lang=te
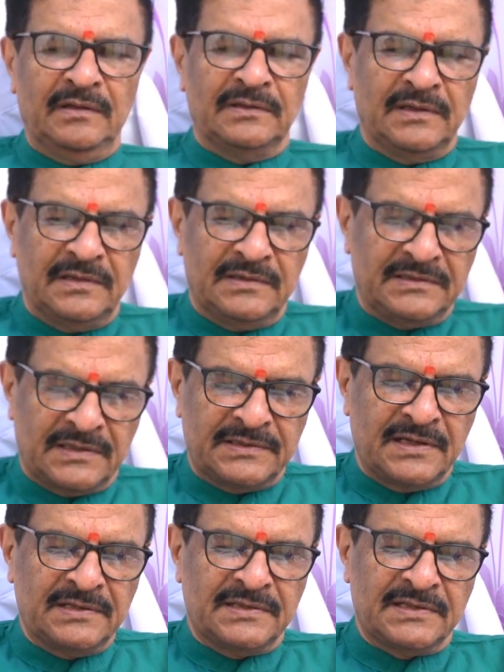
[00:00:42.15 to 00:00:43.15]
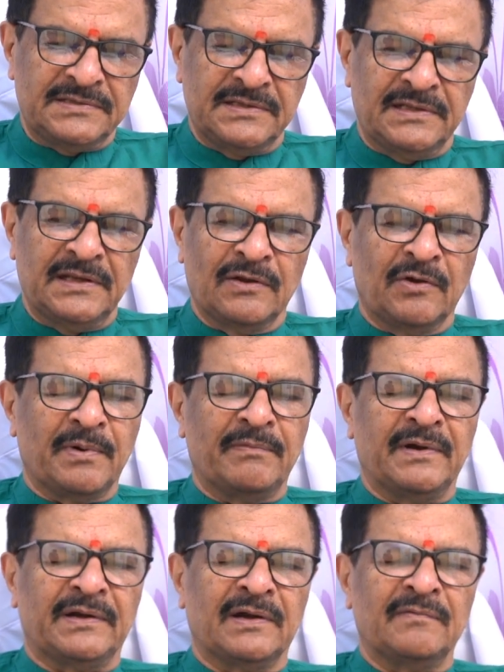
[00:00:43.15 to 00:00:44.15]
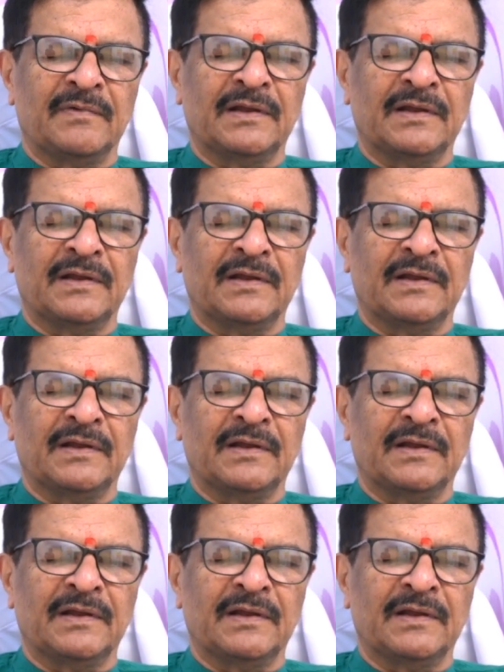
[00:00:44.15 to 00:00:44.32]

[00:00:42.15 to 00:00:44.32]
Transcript: ఇది సర్జరీ చేసి దీని లోపల పెట్టడం